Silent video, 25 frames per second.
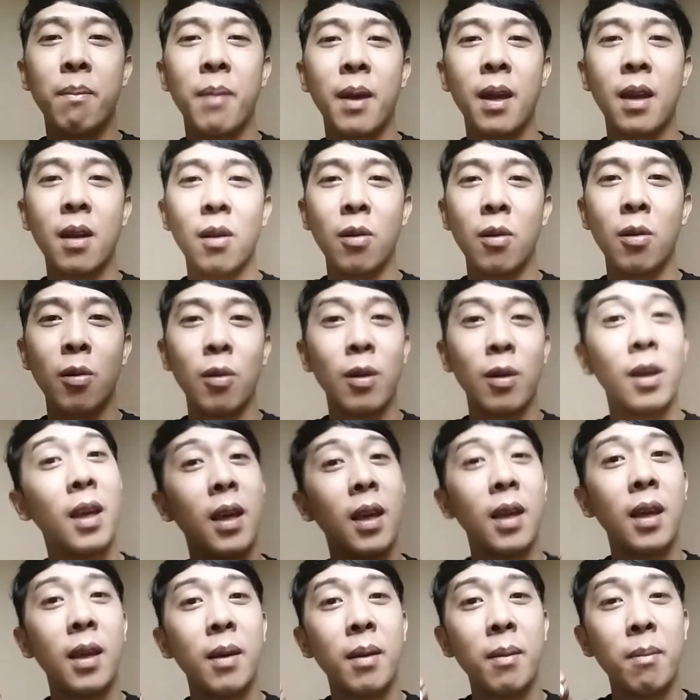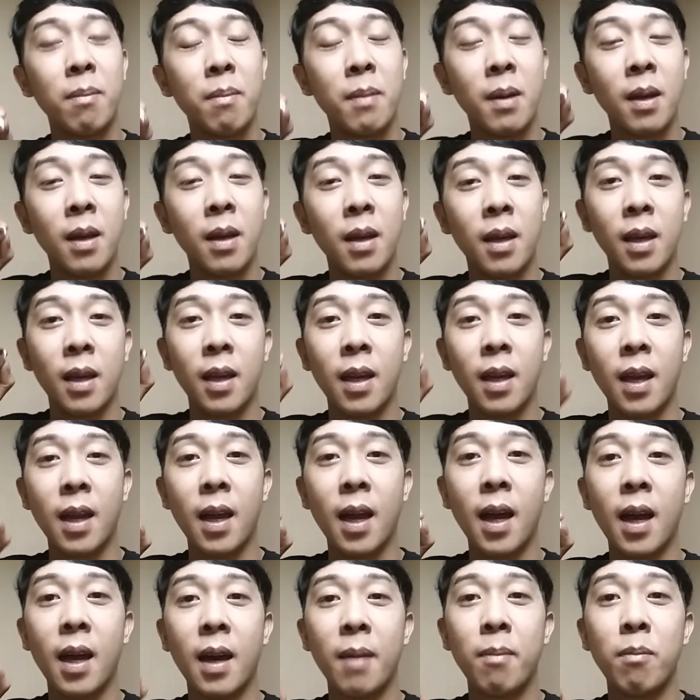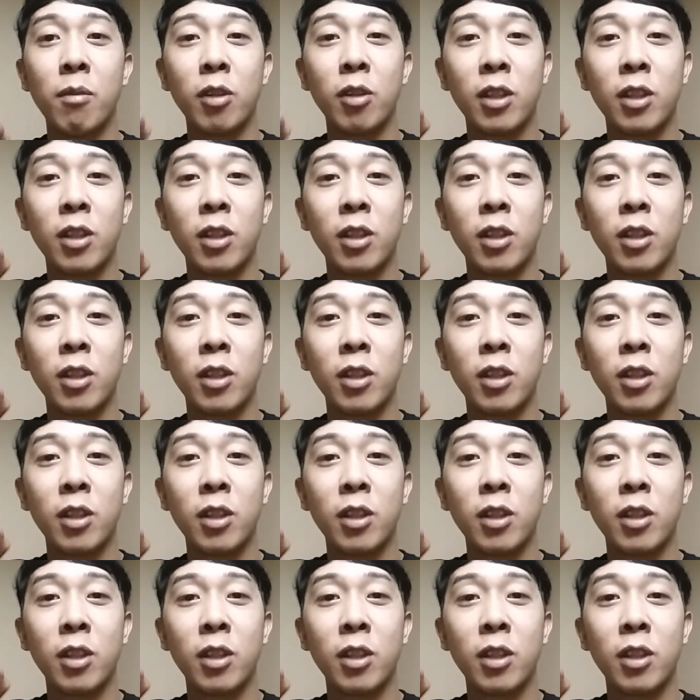Pero i uh,